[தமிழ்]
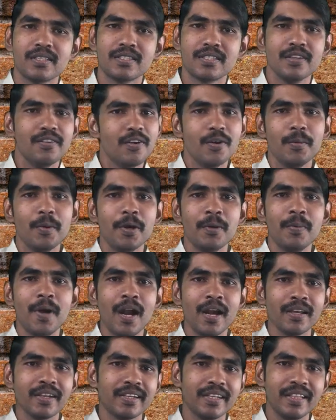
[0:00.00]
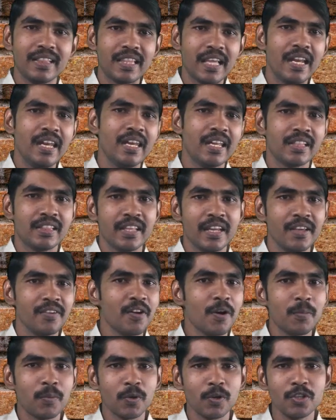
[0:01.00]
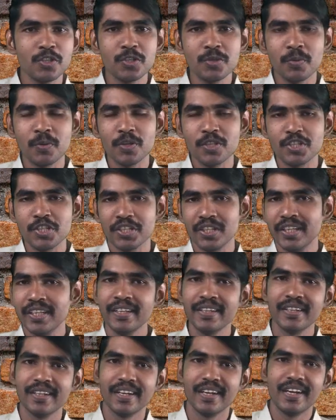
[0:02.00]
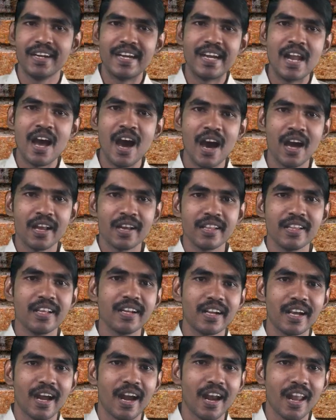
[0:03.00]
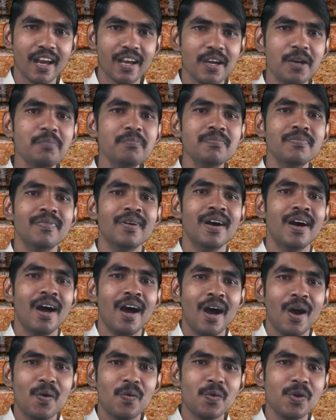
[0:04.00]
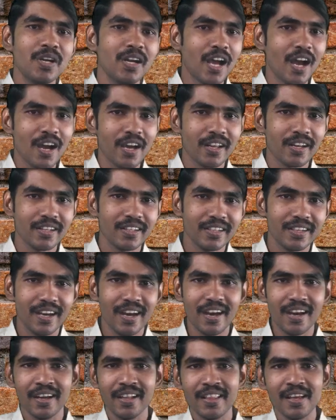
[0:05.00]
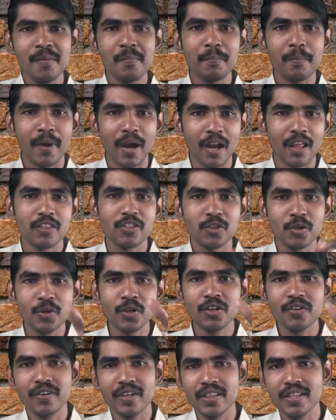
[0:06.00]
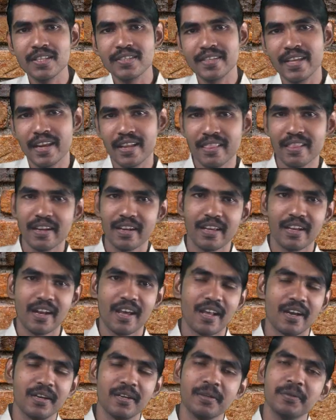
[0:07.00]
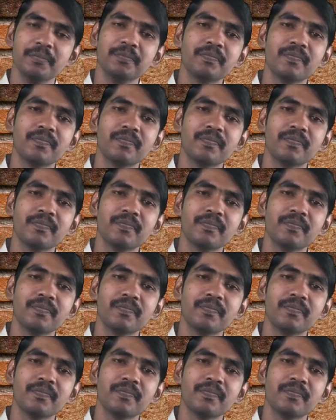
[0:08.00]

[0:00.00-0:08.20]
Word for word: சிவபெருமானுக்கு தெல்ல தெளிவா புரிஞ்சு போச்சுது நாரதர் கலகம் உண்டாக்குறதுக்காக தான் பழத்தோடு வந்து சேர்ந்திருக்கிறார்னு